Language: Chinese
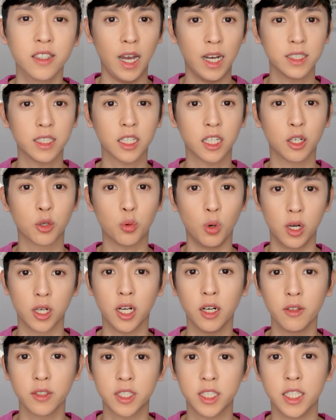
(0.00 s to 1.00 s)
它这个广
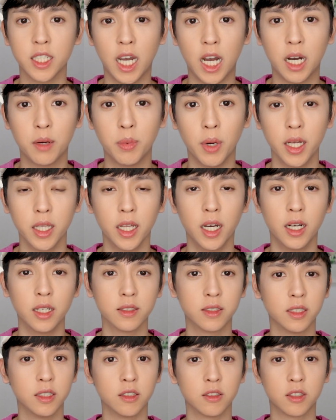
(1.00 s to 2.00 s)
告的其他版
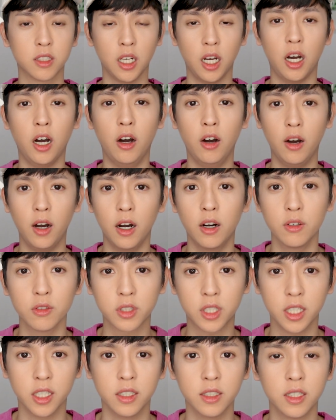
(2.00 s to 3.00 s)
啊，真的超好
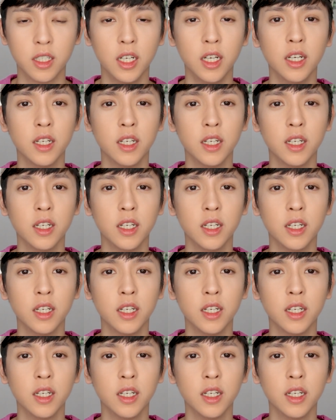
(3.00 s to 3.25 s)
听。